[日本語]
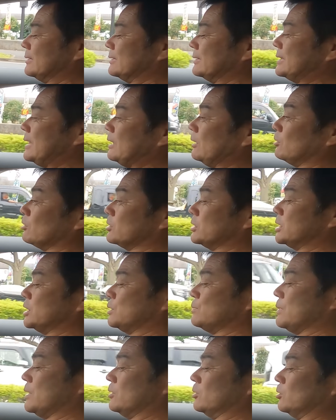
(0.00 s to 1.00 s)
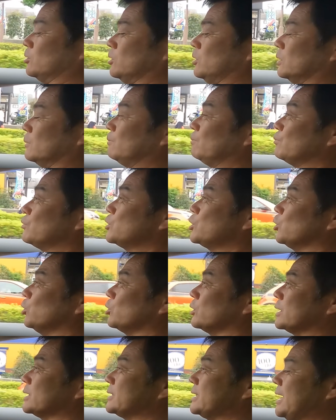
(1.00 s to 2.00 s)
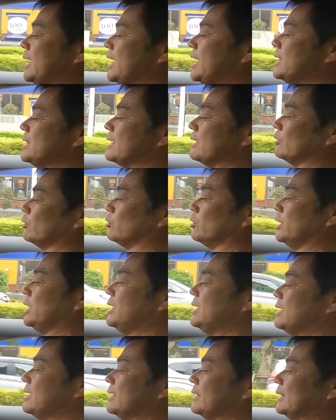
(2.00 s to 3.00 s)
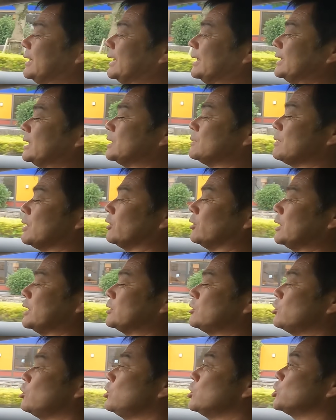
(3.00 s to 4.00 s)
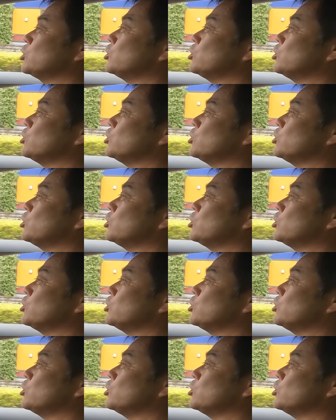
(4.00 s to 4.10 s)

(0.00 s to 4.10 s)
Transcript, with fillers: セットしてしまうとちょっとですね変なことになってしまうのでそれよ